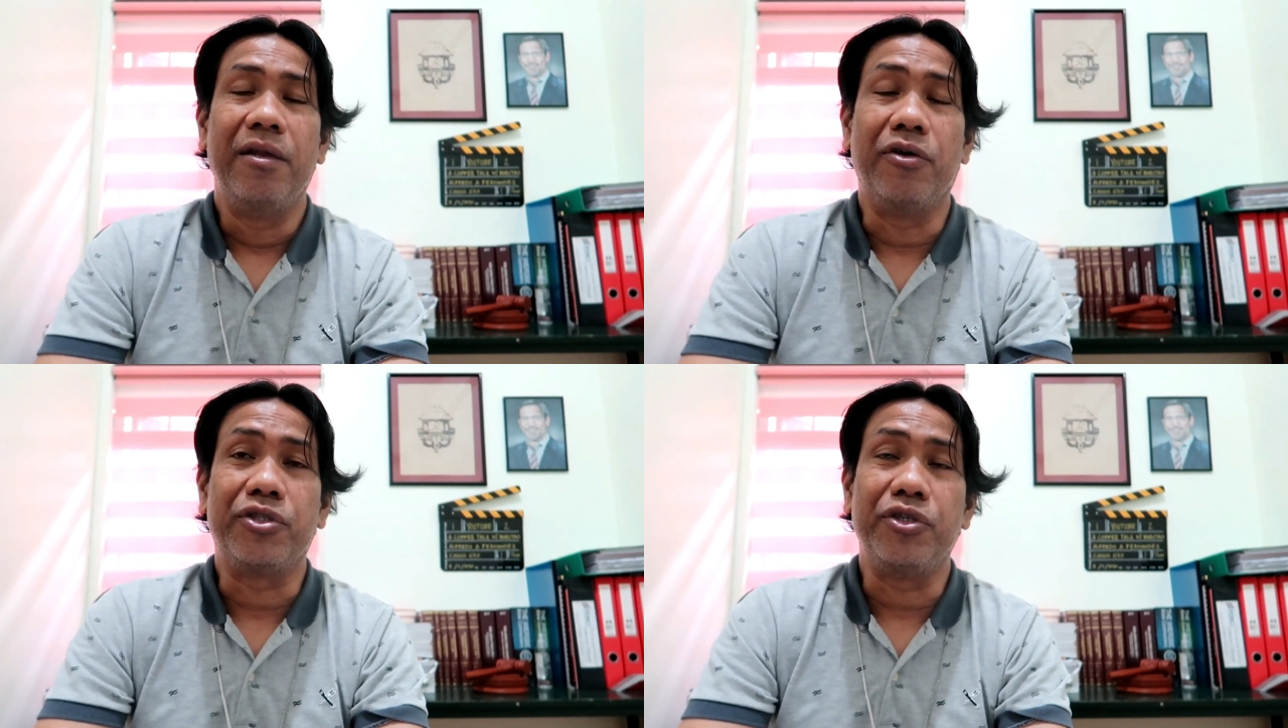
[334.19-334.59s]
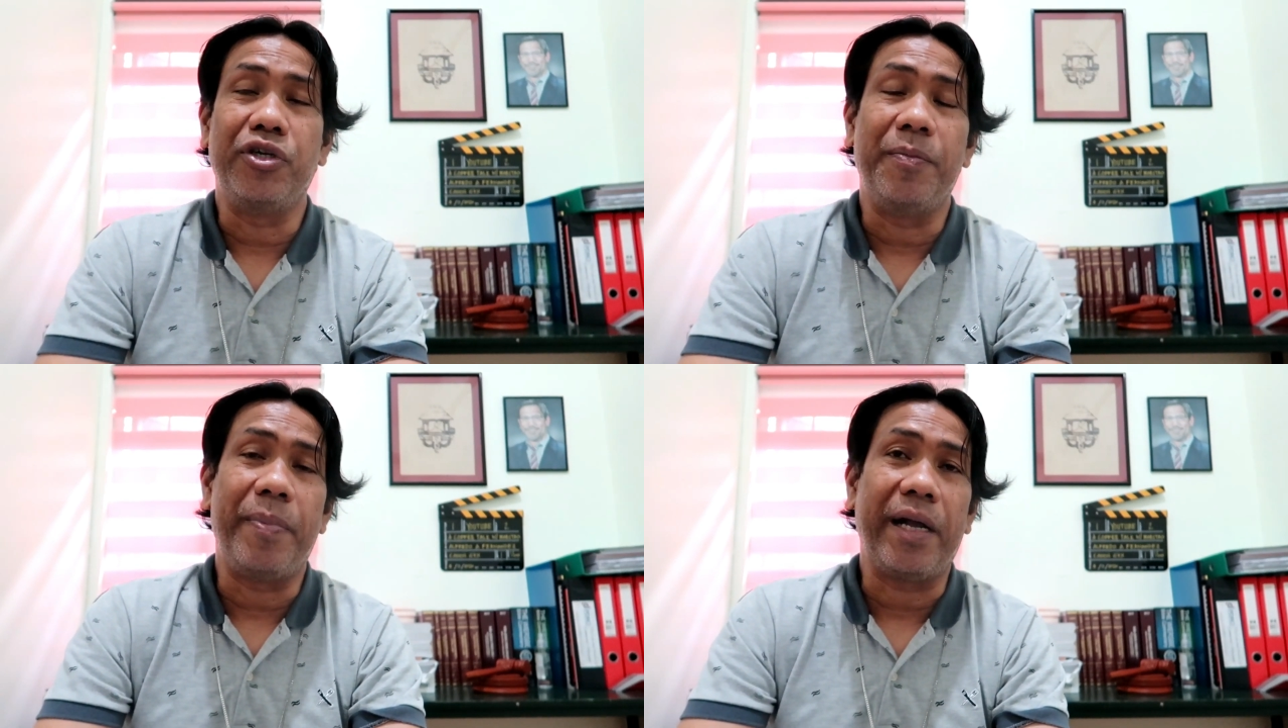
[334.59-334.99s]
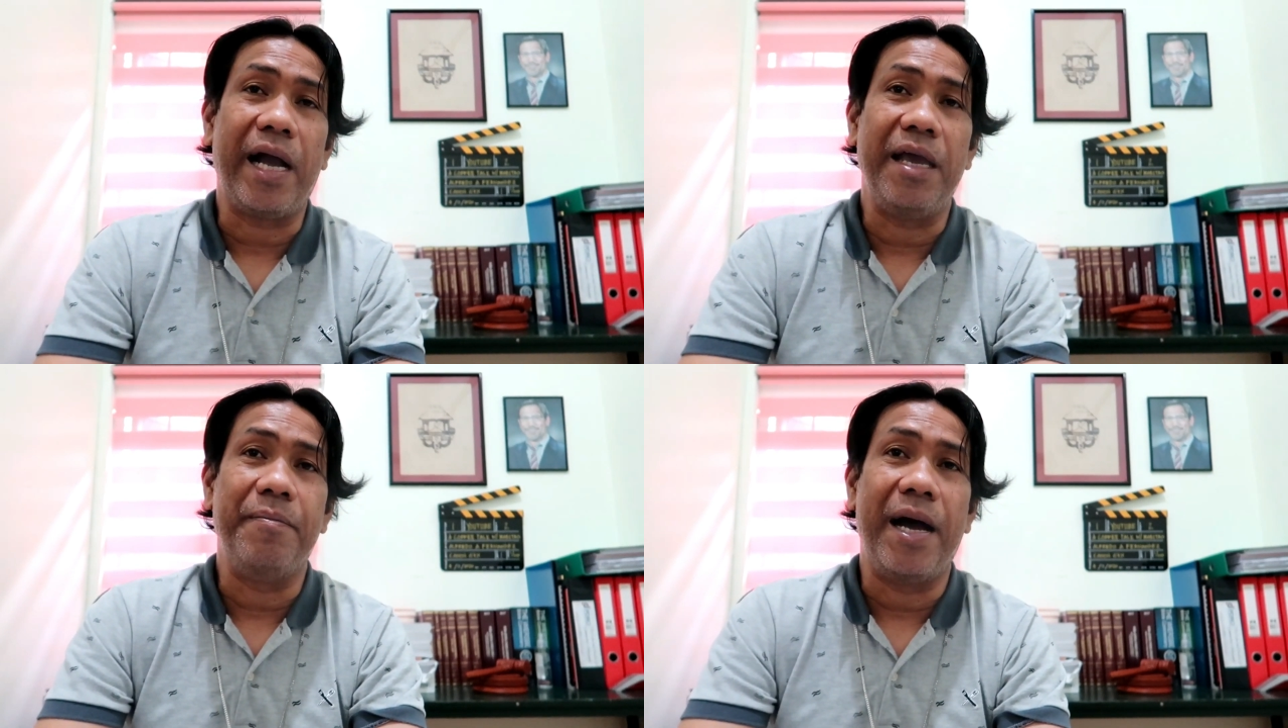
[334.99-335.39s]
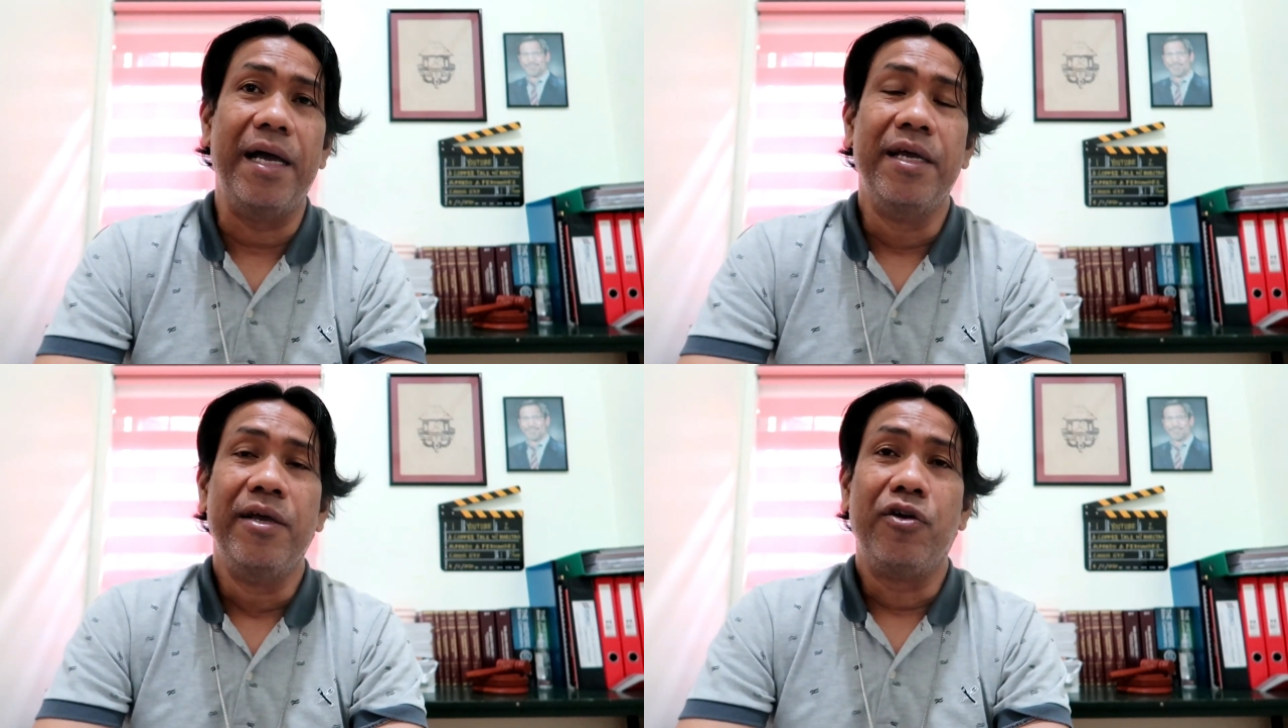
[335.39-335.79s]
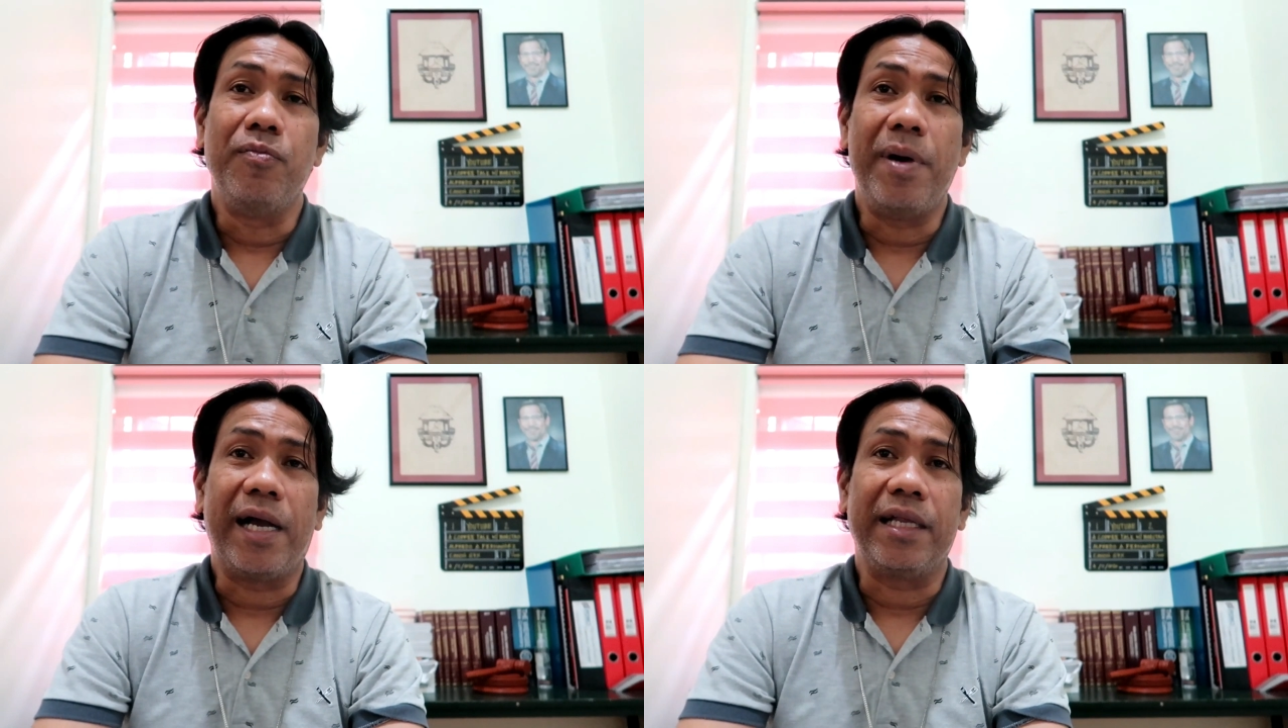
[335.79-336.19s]
So, So yun ang pagkakaiba
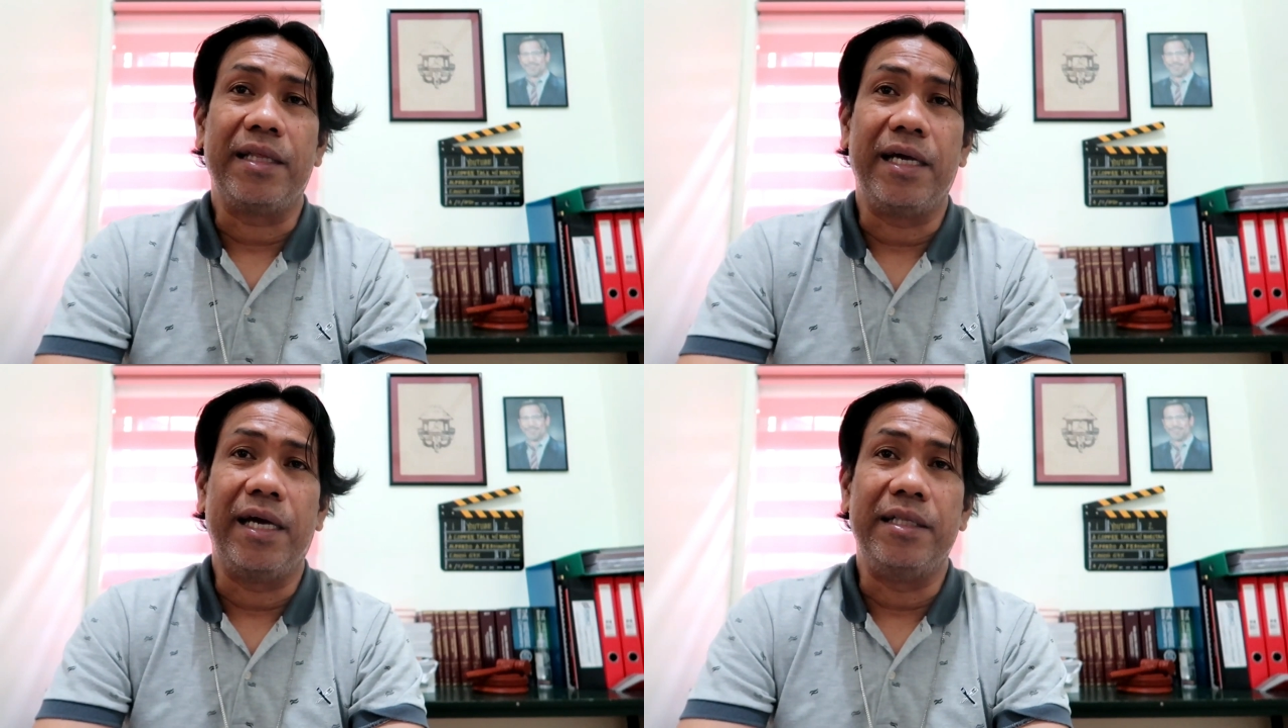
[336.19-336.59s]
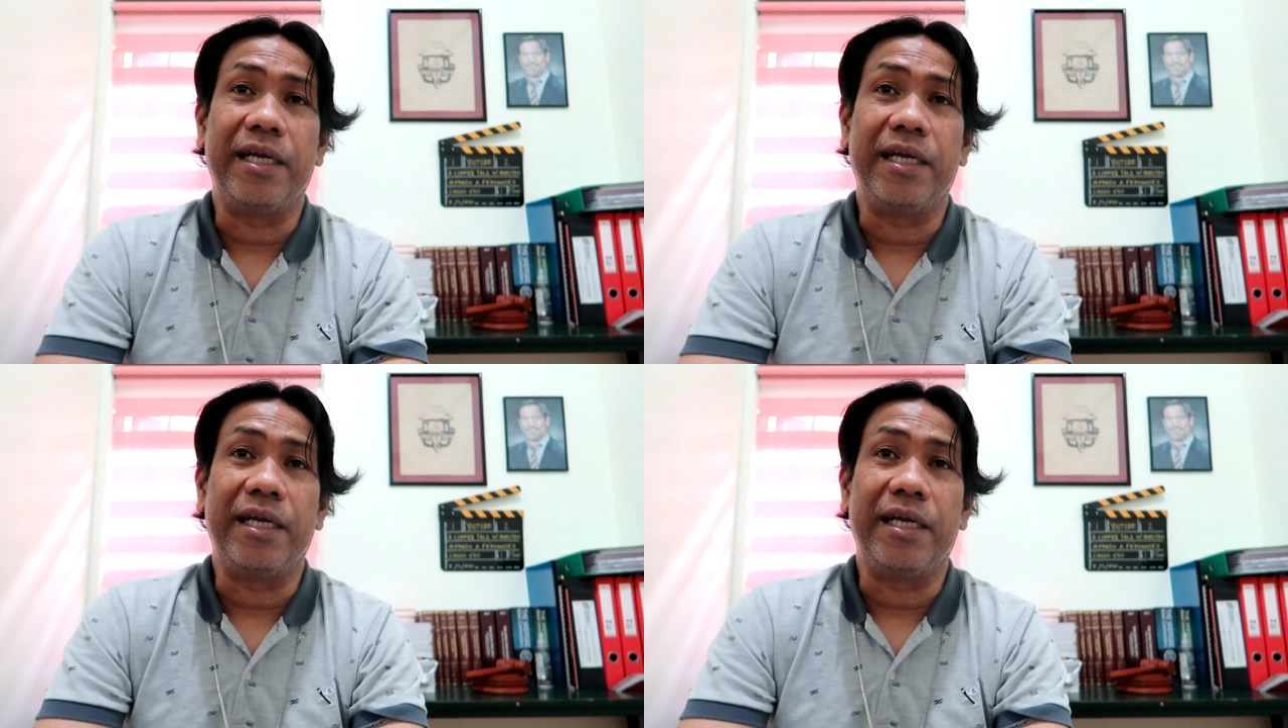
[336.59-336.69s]
kung bakit uh,